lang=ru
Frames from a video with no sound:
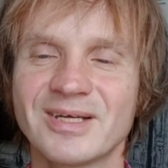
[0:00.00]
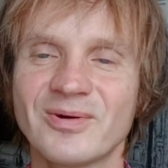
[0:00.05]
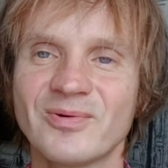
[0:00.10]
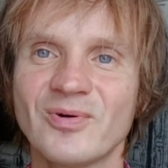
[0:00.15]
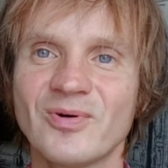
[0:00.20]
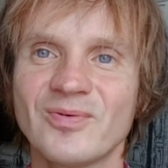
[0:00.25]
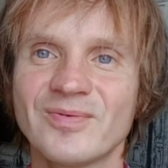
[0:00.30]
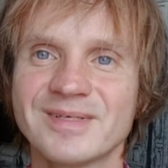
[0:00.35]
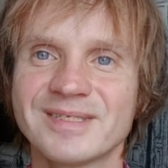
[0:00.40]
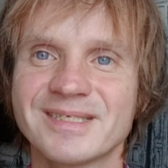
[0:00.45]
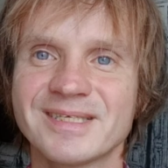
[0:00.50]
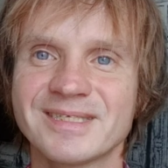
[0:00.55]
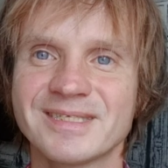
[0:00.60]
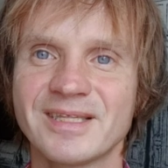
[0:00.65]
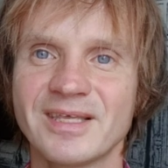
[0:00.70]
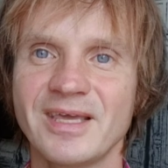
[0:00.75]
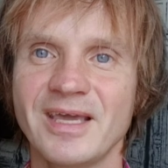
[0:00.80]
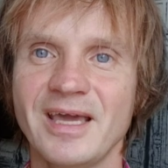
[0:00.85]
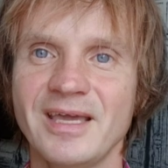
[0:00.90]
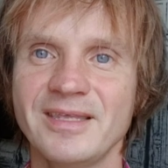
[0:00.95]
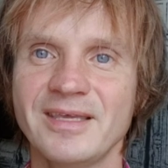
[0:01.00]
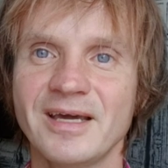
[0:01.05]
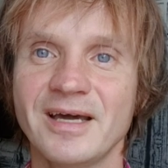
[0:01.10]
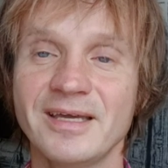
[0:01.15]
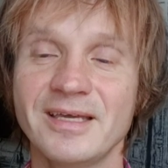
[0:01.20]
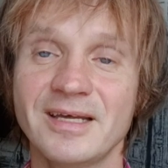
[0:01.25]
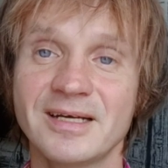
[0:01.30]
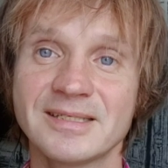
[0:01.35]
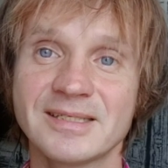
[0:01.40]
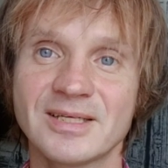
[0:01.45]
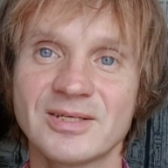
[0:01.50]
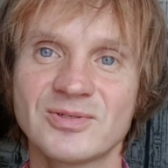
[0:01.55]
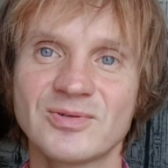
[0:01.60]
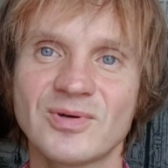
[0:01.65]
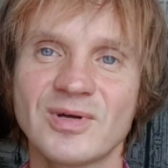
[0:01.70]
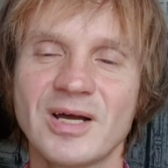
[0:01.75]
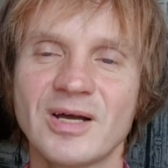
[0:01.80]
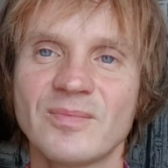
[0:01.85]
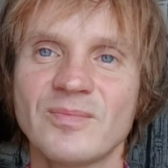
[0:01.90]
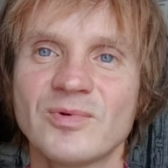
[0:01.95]
какое у вас состояние, а я расскажу,
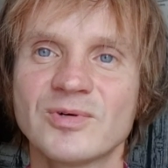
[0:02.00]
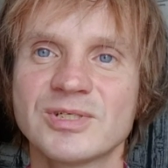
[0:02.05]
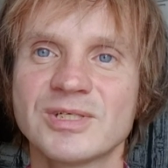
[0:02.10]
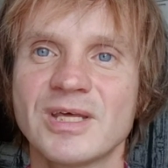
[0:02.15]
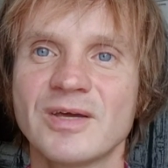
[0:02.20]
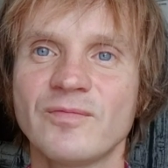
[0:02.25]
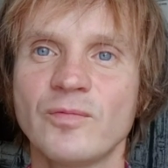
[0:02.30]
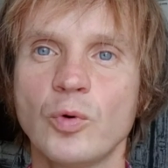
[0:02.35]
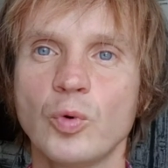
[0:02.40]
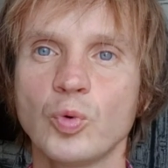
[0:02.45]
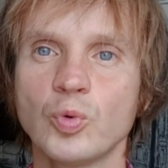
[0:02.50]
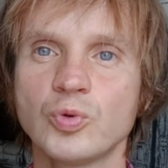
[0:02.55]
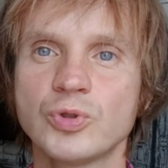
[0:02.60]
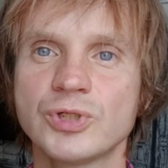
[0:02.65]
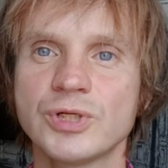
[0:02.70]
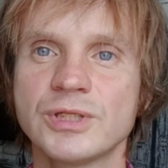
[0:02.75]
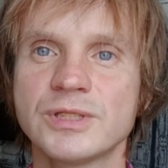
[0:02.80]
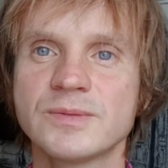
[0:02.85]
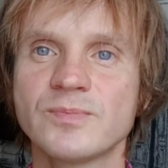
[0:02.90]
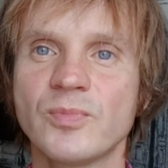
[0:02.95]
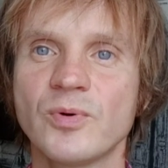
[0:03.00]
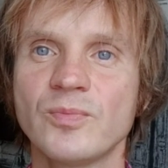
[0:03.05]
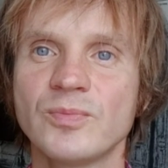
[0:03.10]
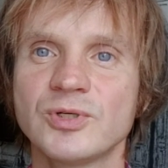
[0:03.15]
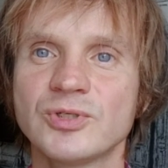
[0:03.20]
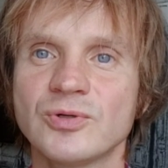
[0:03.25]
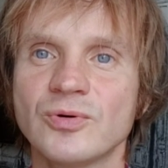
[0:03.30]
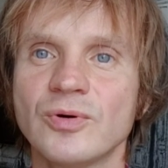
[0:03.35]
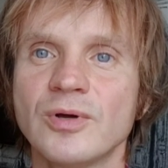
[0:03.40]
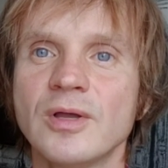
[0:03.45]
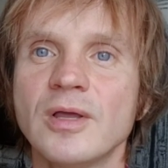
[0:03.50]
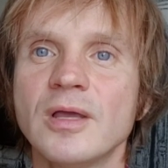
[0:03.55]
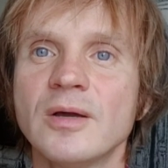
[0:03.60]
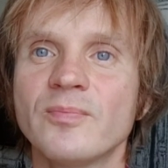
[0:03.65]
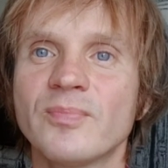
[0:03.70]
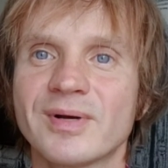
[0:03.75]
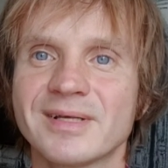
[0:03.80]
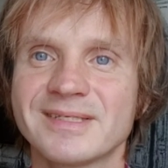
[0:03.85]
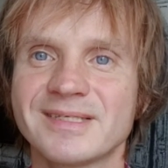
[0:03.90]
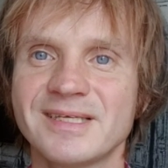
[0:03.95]
как можно его улучшить с помощью
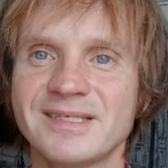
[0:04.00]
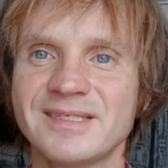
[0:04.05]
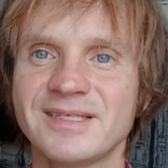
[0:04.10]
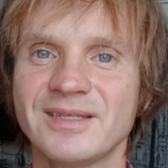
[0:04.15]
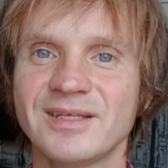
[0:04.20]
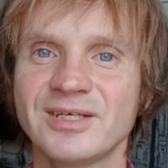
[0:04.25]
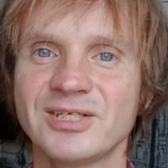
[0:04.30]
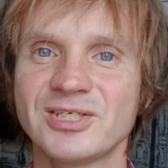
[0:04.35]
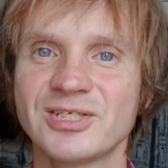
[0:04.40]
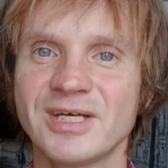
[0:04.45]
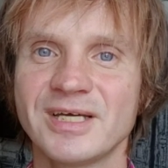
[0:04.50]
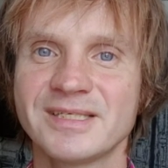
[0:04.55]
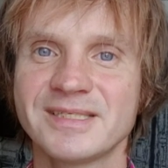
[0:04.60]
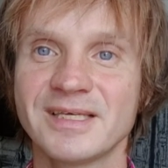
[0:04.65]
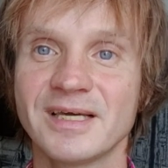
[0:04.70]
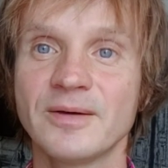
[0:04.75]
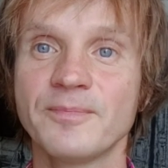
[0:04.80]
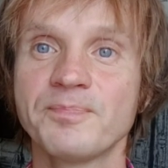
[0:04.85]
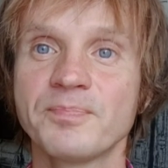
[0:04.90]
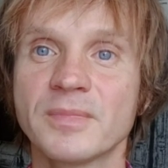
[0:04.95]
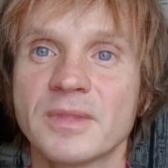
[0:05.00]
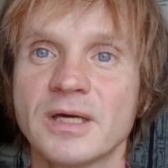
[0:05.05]
процессинга счастья.